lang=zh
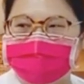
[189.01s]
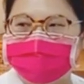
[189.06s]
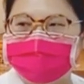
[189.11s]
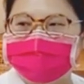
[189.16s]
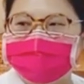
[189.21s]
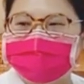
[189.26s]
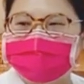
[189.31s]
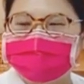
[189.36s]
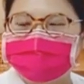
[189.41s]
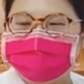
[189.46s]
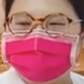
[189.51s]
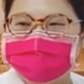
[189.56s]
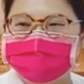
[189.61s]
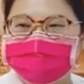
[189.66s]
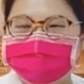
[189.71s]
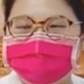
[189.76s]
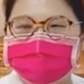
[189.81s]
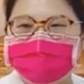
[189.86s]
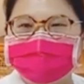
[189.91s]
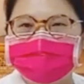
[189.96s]
嗯，
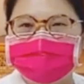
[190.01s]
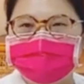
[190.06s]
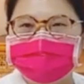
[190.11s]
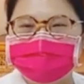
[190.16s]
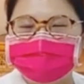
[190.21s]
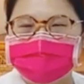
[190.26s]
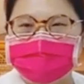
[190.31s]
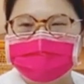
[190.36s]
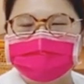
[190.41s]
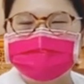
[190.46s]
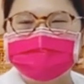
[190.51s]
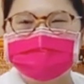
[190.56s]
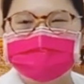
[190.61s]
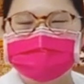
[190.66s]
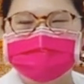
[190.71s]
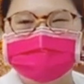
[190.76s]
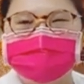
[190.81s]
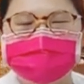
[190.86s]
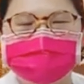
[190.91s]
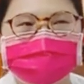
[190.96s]
我讲一个实际的
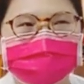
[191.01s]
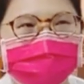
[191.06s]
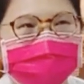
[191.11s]
案例，